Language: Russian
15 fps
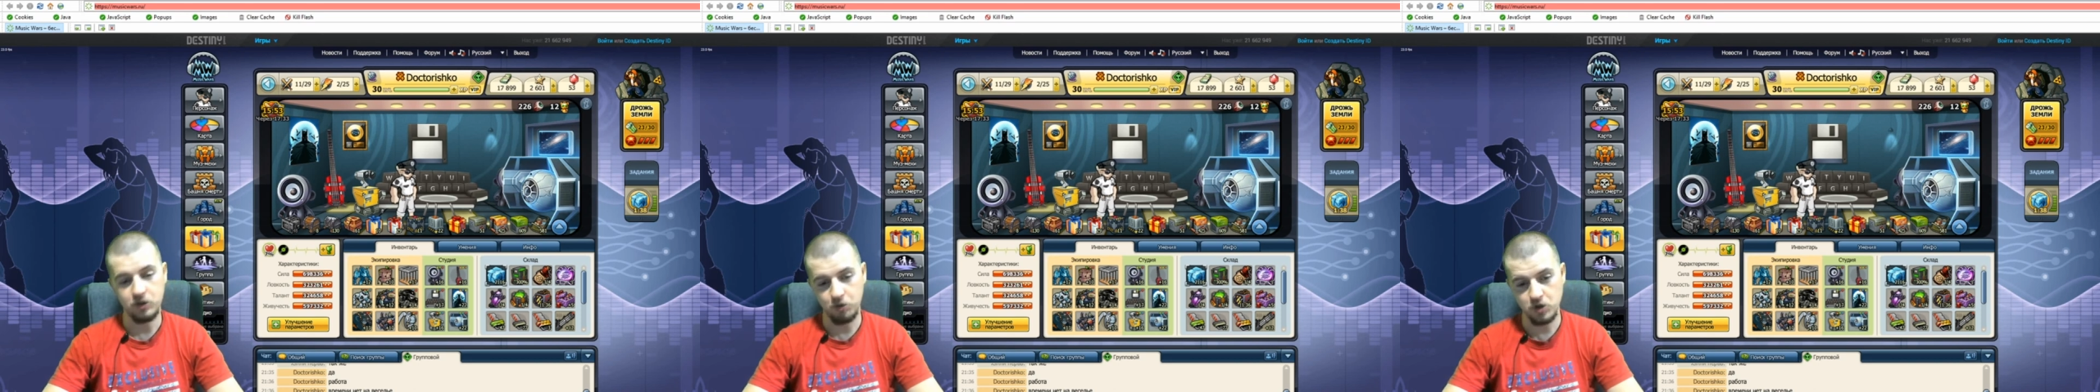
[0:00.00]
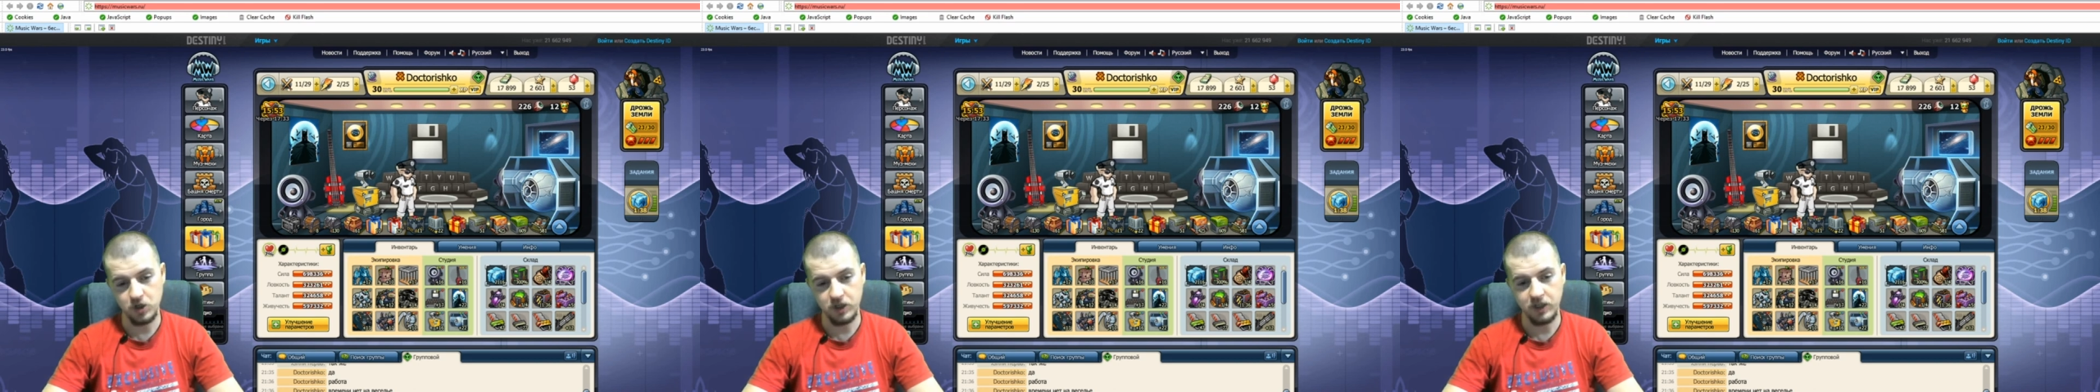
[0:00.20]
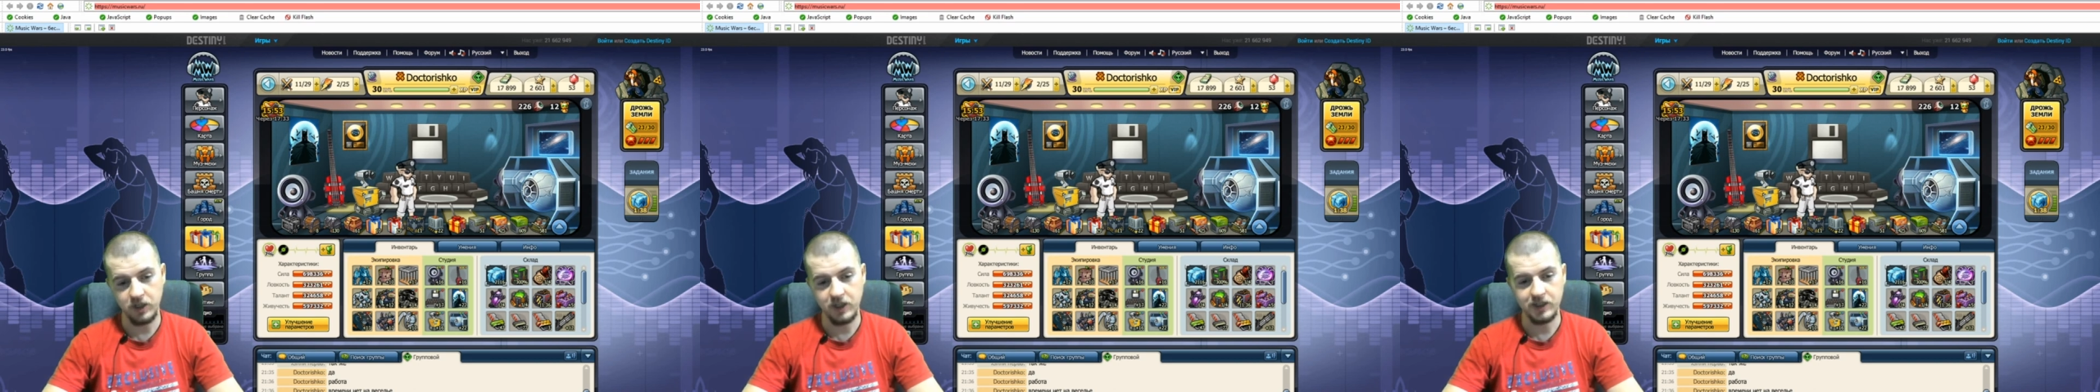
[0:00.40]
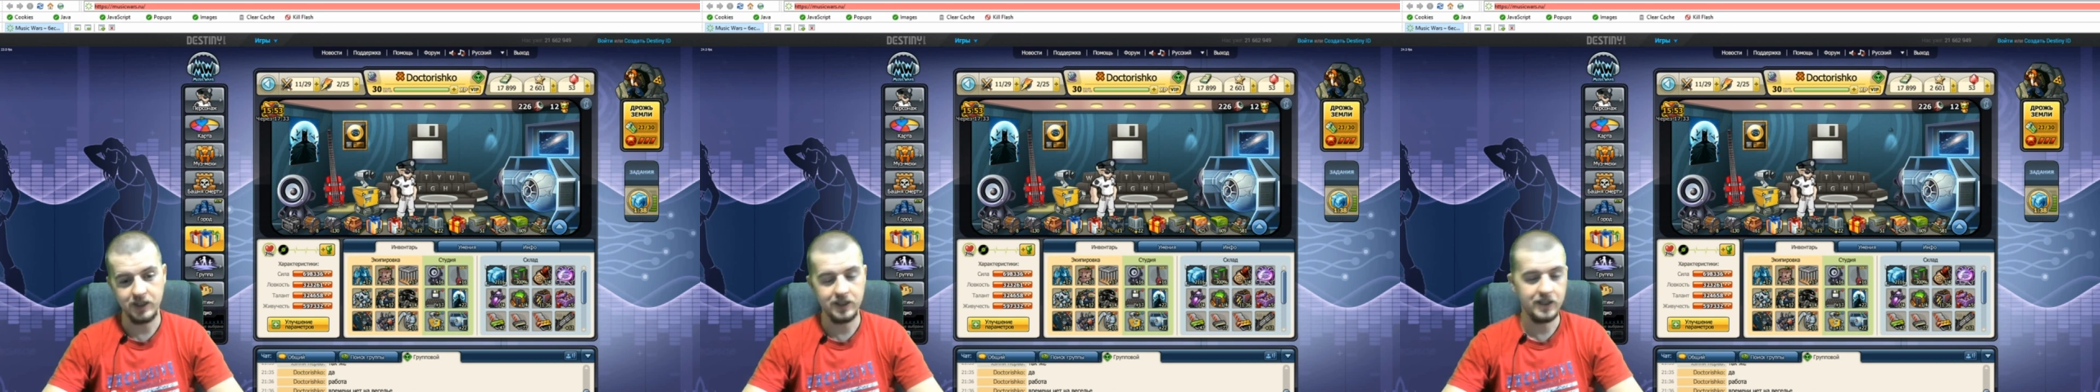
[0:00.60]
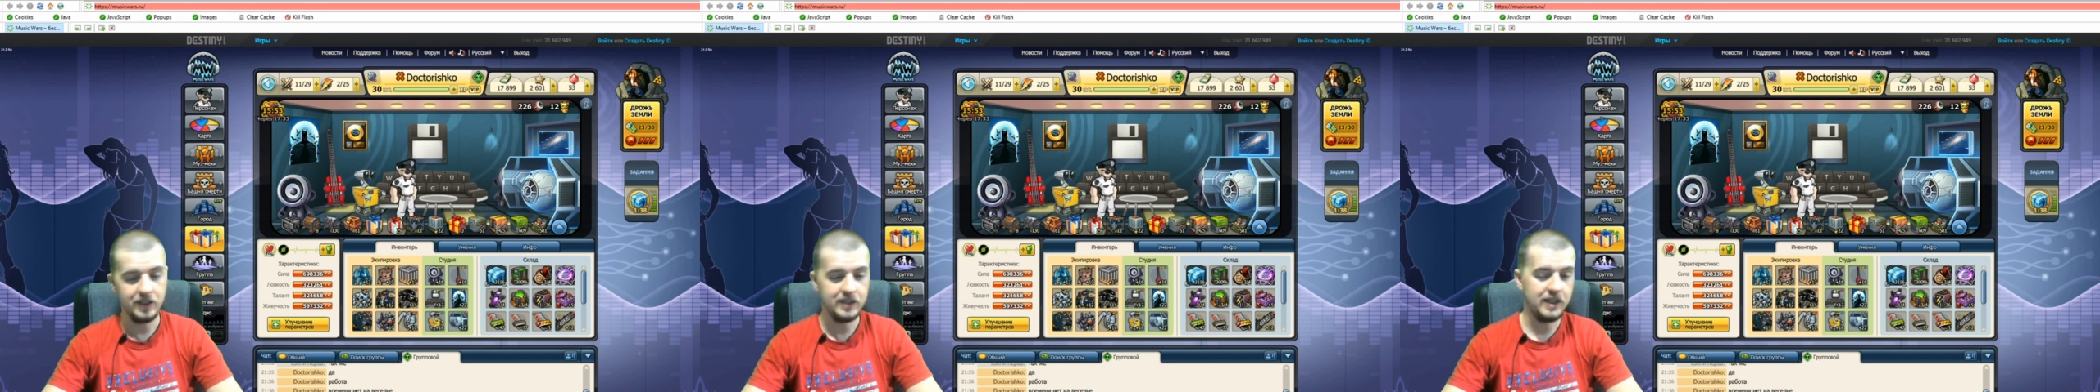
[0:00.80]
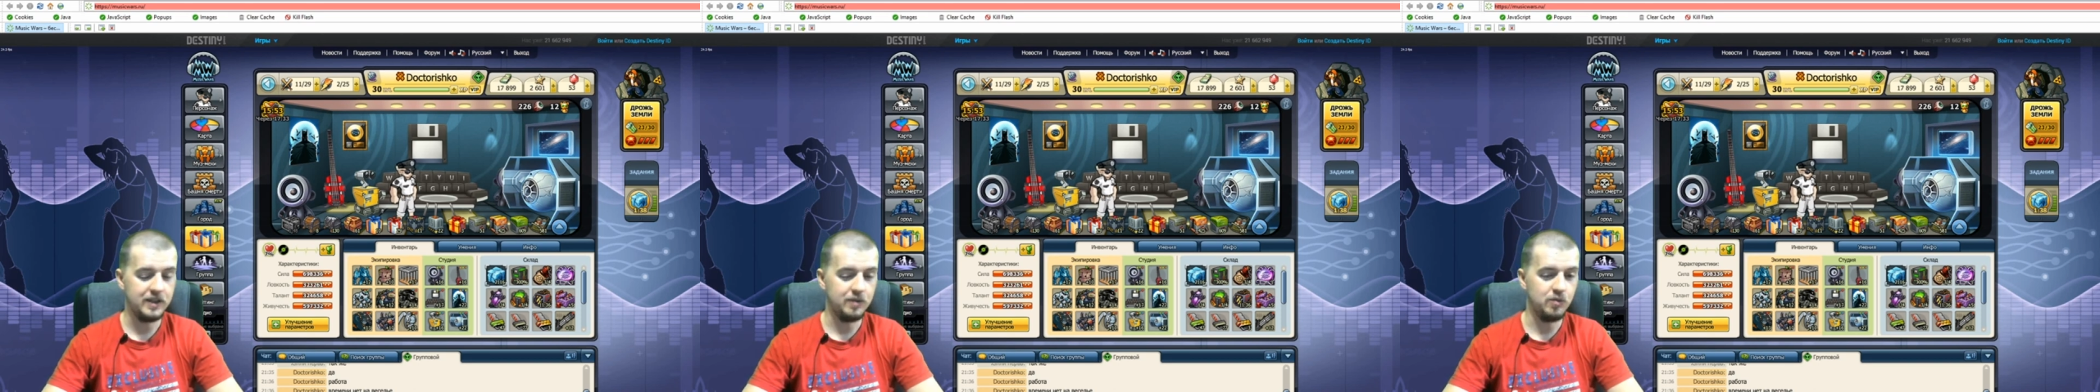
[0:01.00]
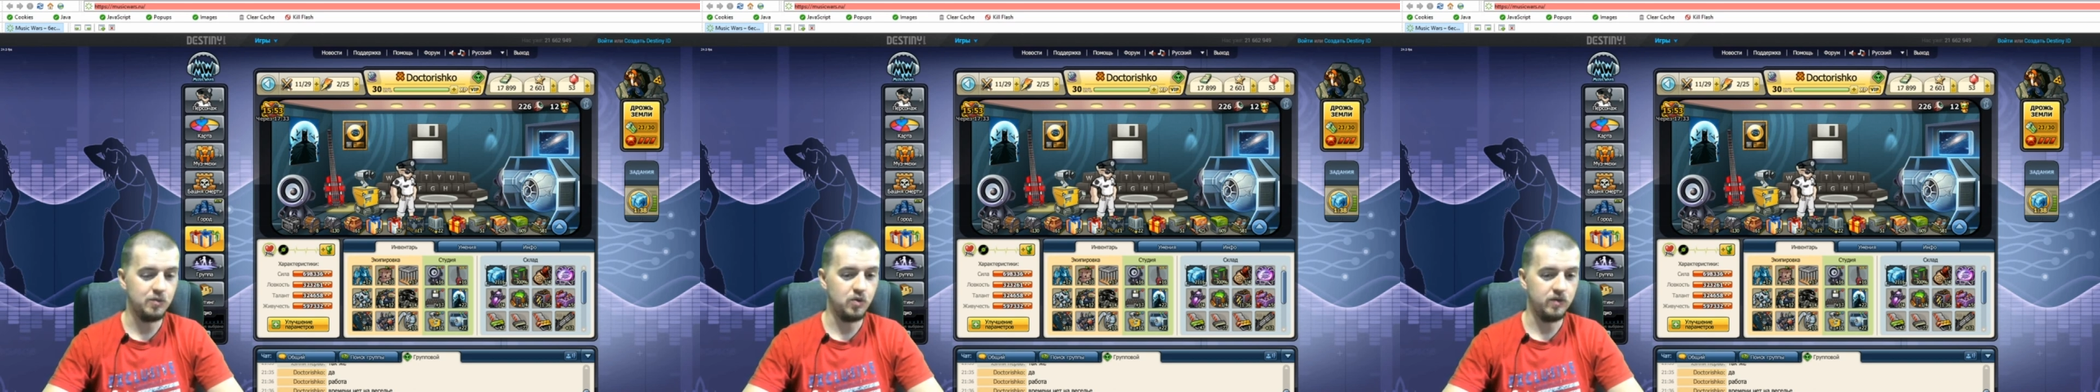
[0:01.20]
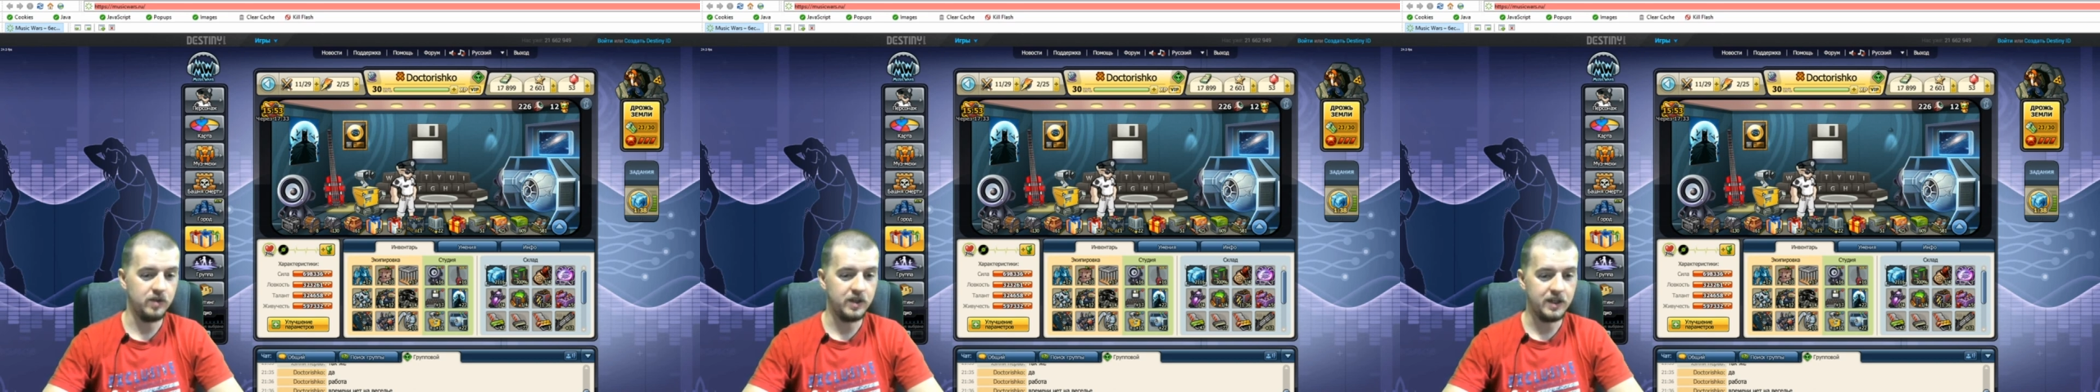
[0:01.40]
тоже есть на 30
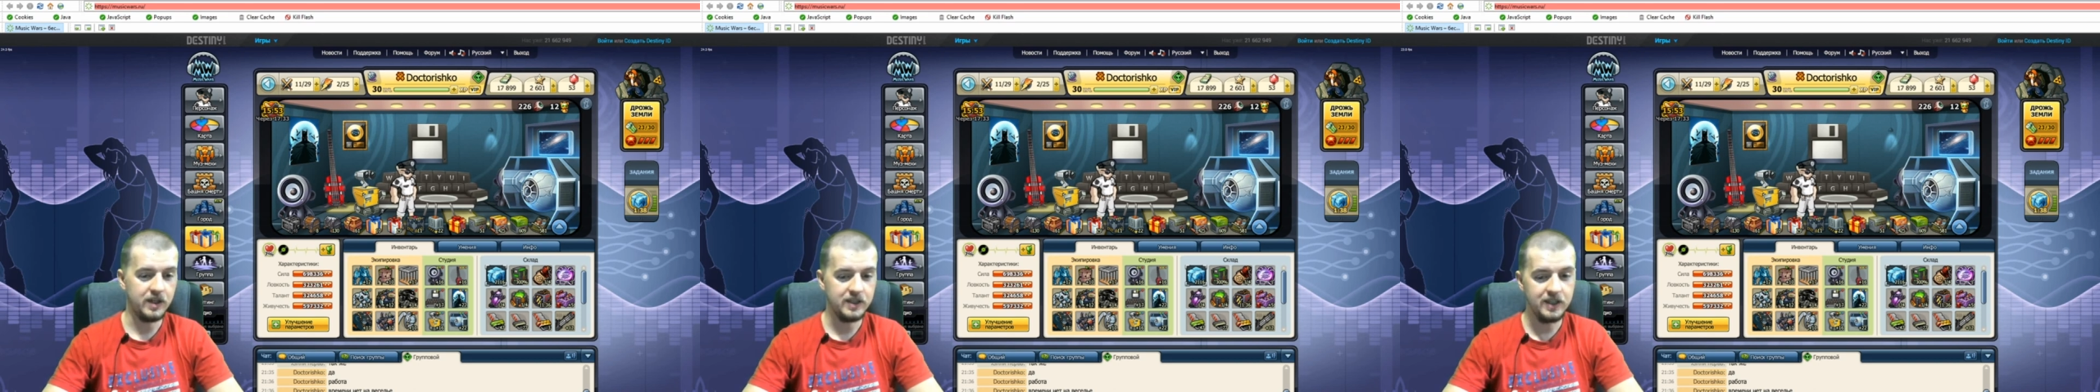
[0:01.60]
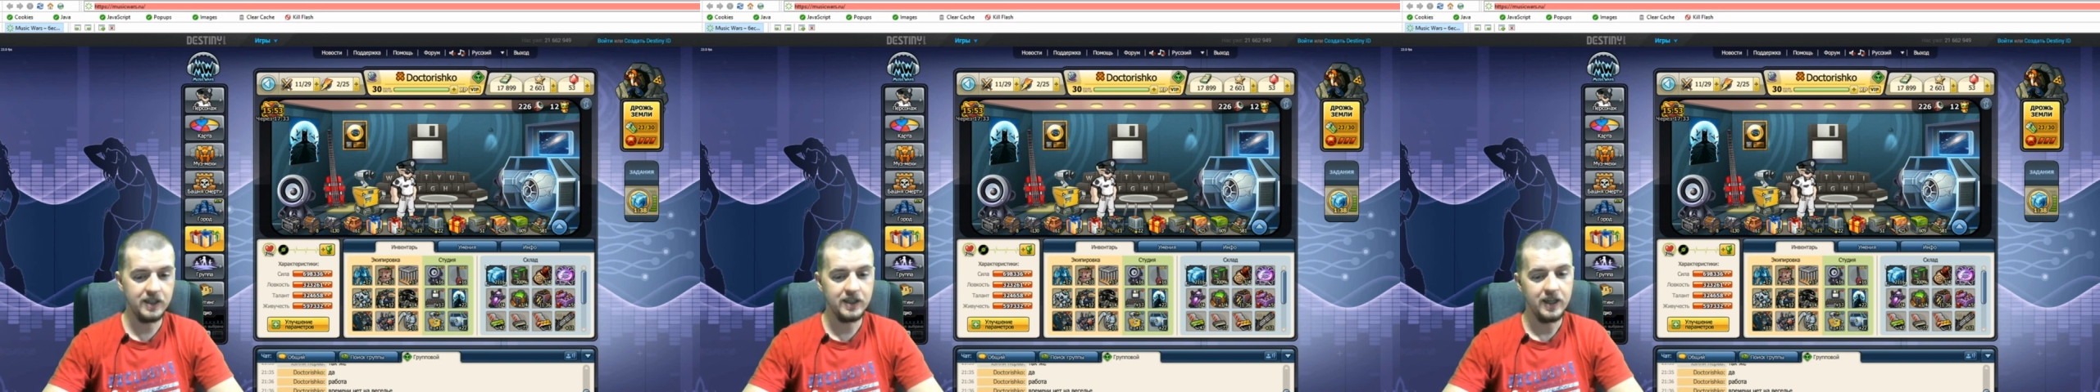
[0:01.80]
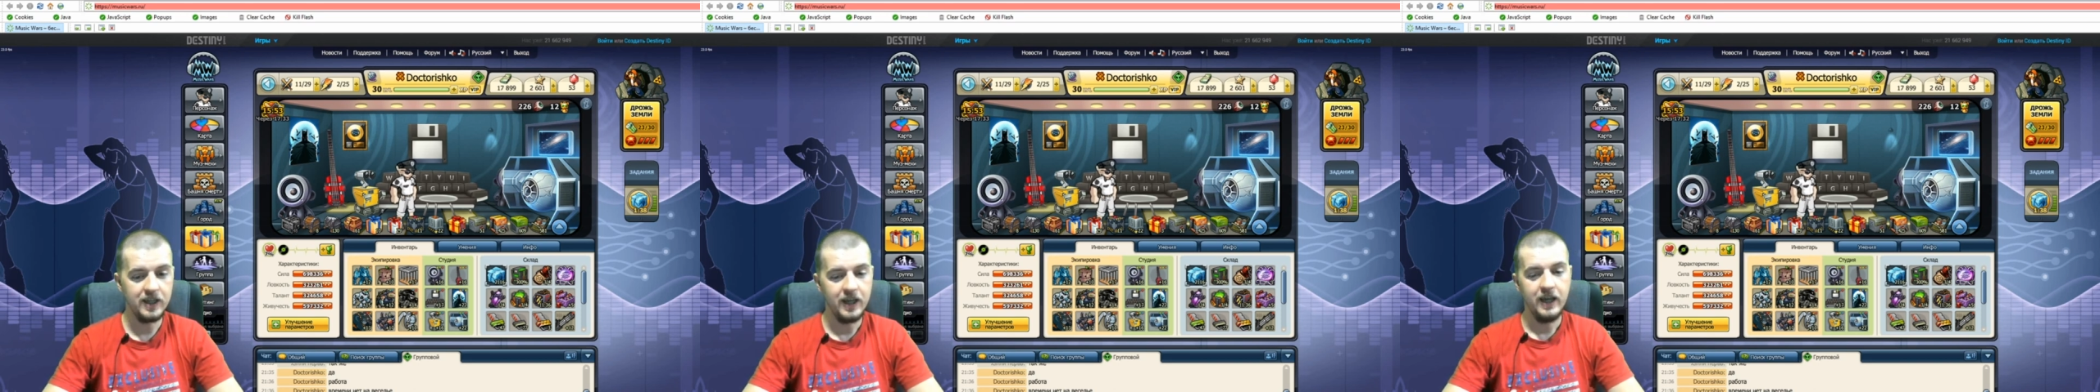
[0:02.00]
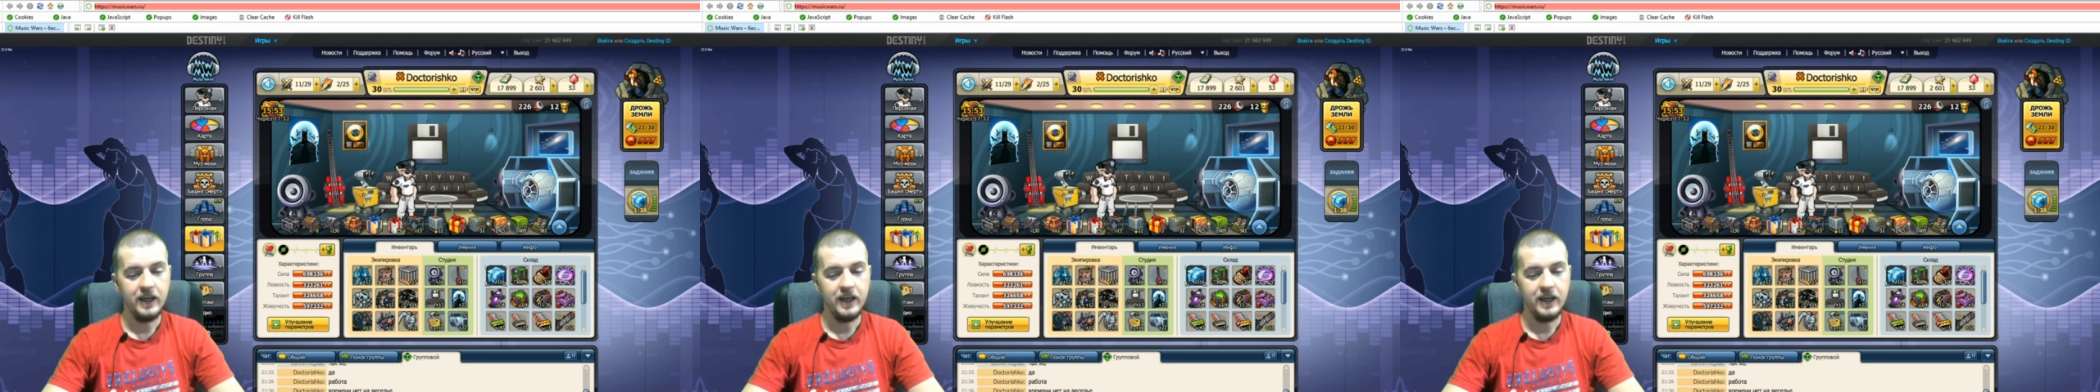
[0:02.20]
уровне кастет,